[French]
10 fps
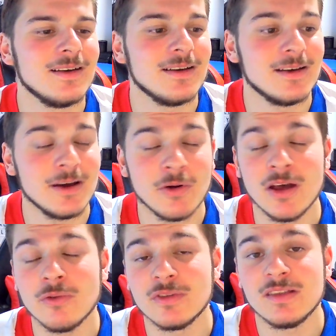Euh,
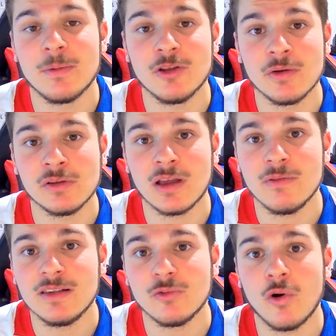voilà, donc n'hésitez pas à donner votre
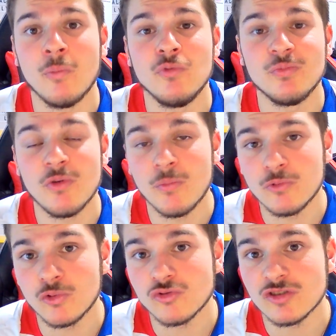avis, que ce soit en pouce bleu, en
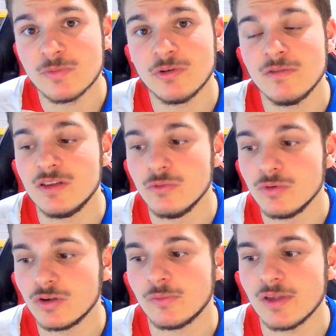pouce rouge aussi pour la
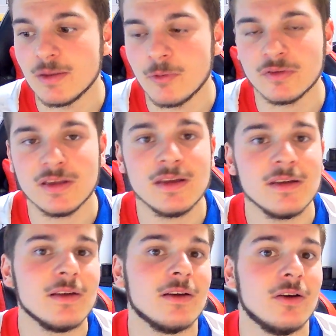vidéo, qu'est-ce que vous avez pensé.
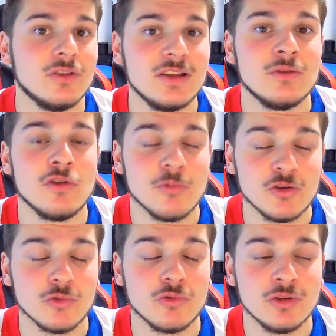Euh,
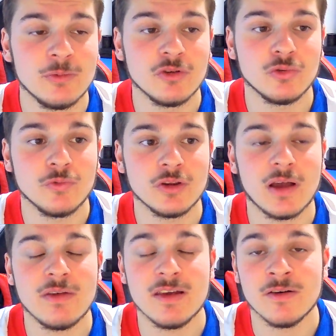donnez-moi surtout
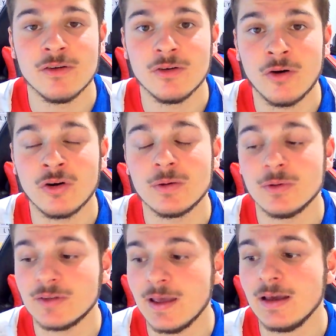votre avis euh, en
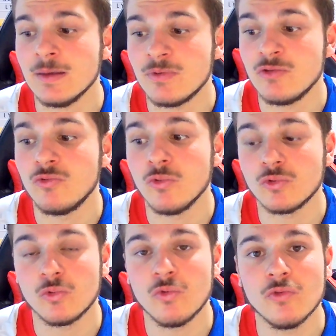commentaire, et puis du coup on
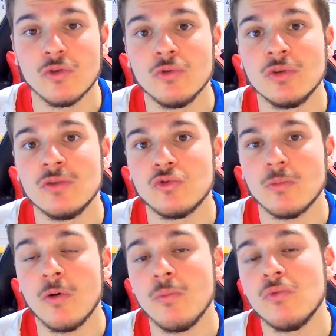se retrouve
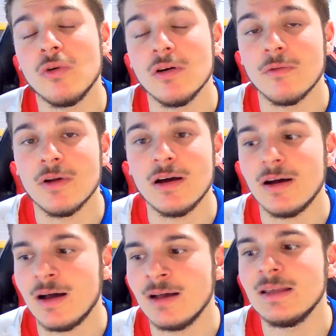sûrement pour
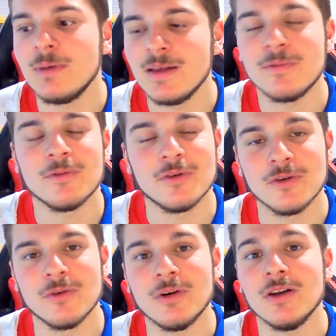voilà, un débrief,
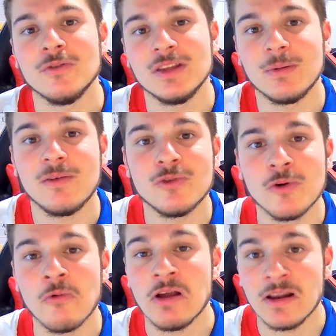voilà, le débrief de OL